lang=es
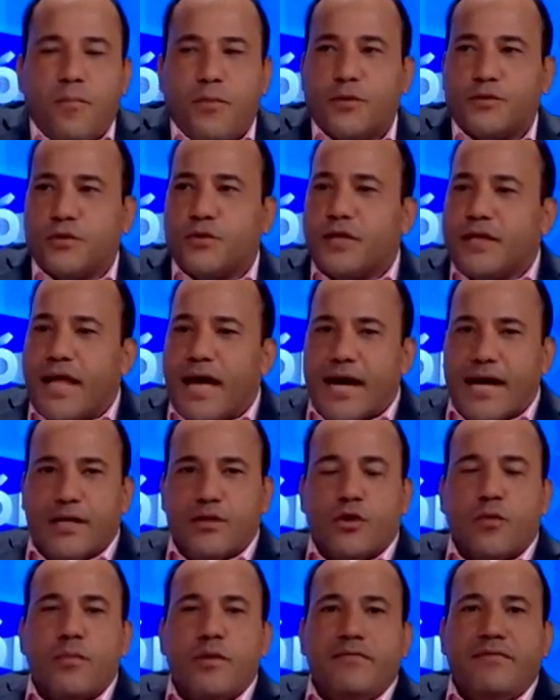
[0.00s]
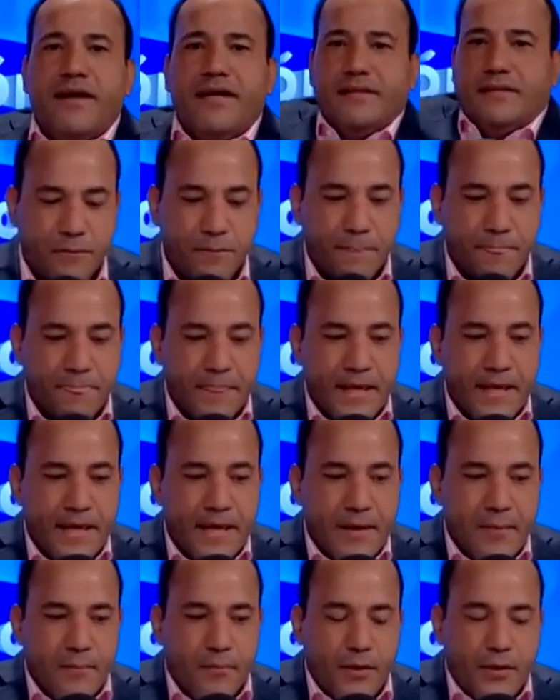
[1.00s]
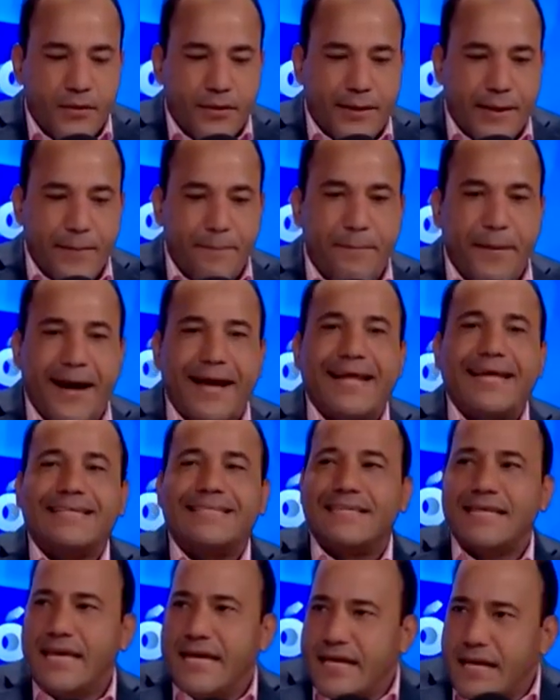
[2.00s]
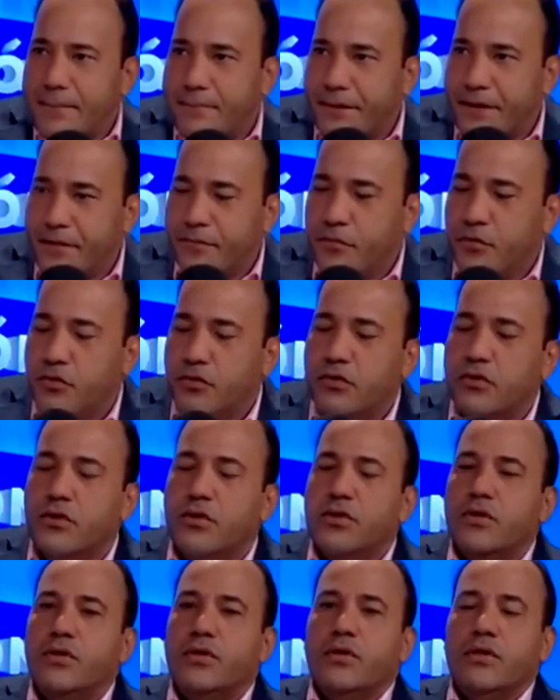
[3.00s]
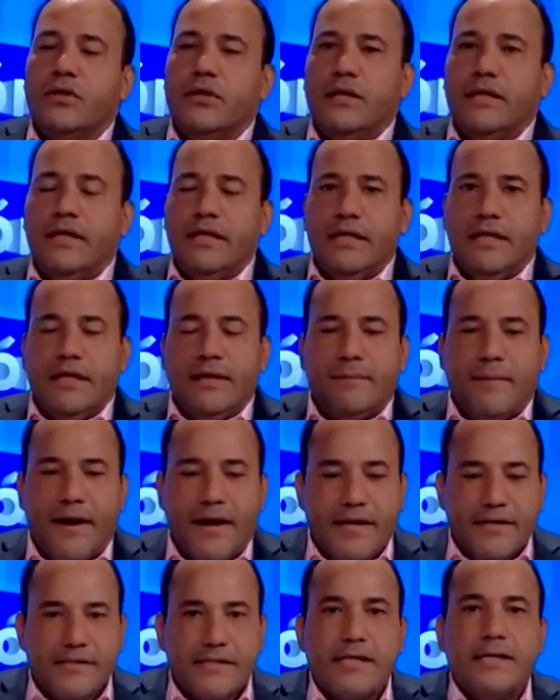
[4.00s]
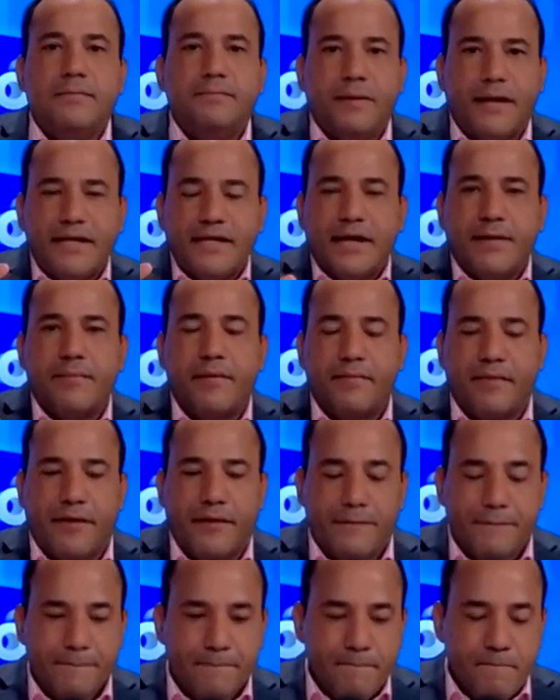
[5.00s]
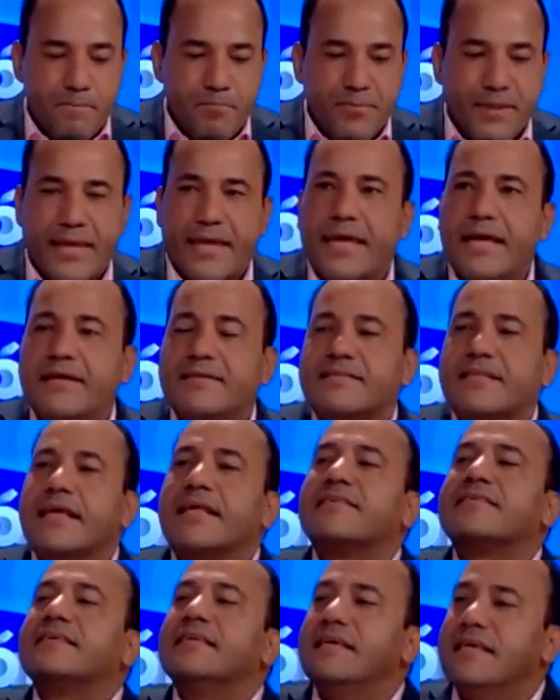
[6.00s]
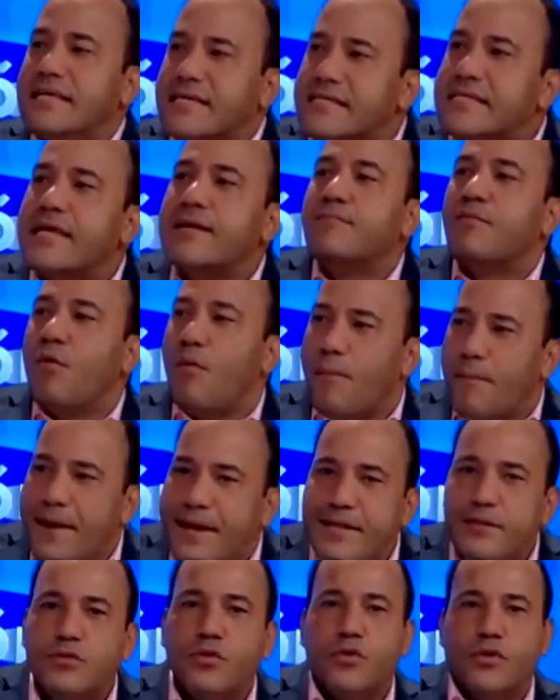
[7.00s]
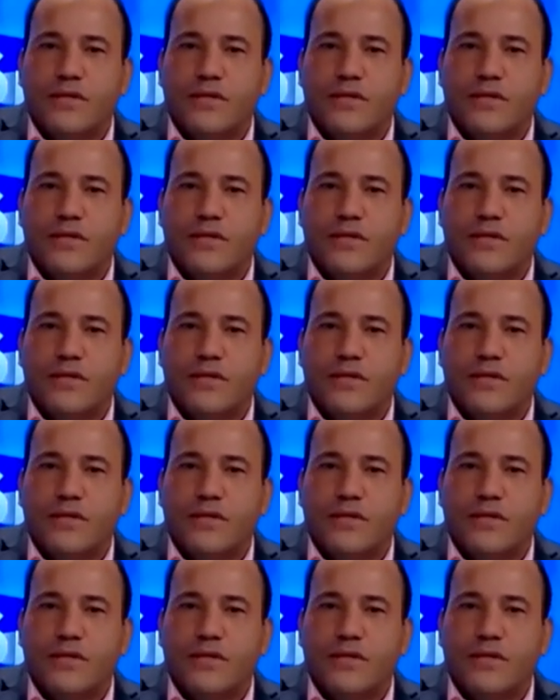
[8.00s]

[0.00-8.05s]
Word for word: le ponen precio. ¡Maldito animal! bestia, yegua, analfabeto, bruto, egoísta, envidioso.